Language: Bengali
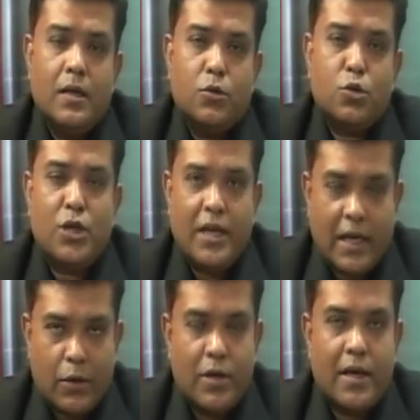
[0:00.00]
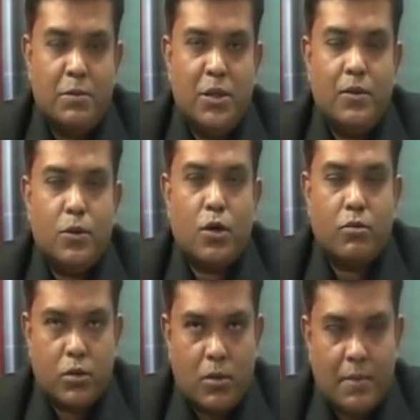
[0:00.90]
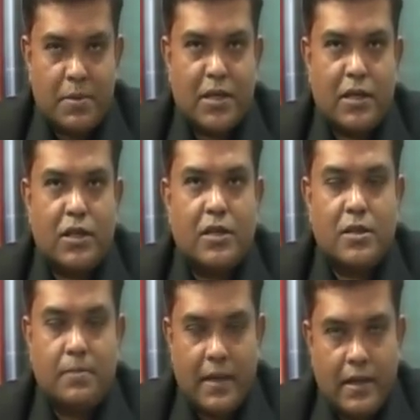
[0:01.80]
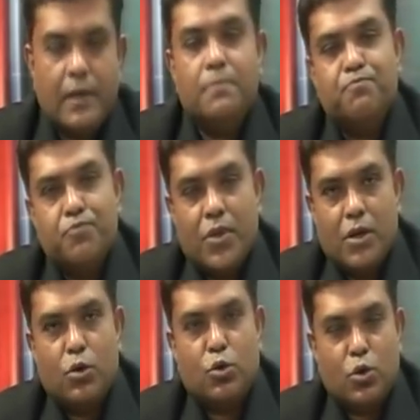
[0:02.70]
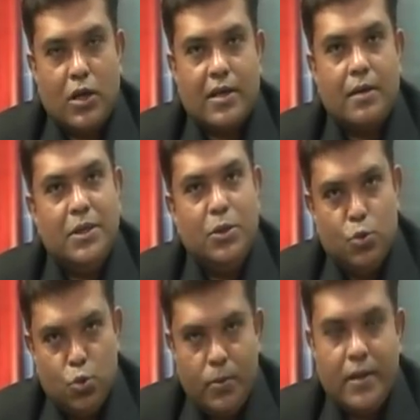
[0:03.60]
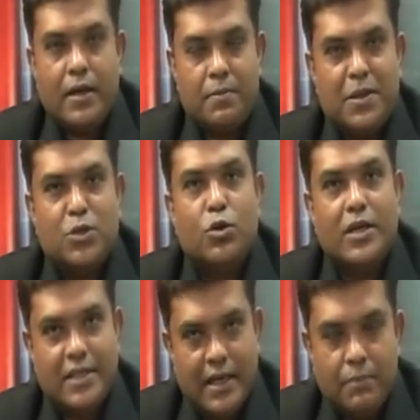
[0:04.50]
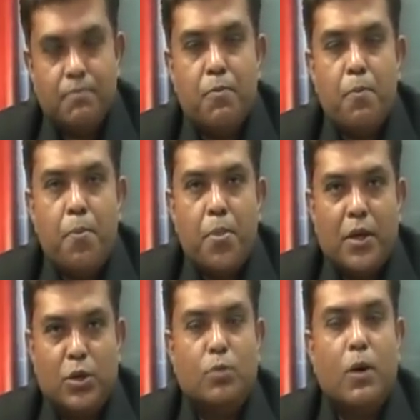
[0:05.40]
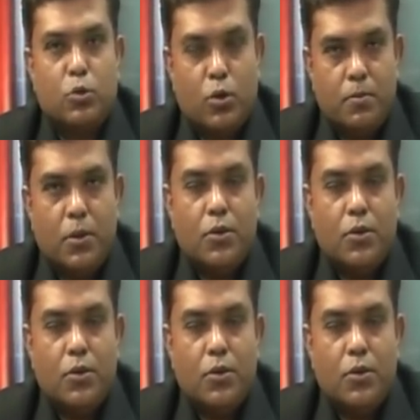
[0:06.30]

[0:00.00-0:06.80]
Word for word: তো সেই কারণে আমি সবসময় আপনাদের কাছে আসতে পারি না গতকালকে আমি ইউটিউবে আপনাদের সঙ্গে ছিলাম কিছু বক্তব্য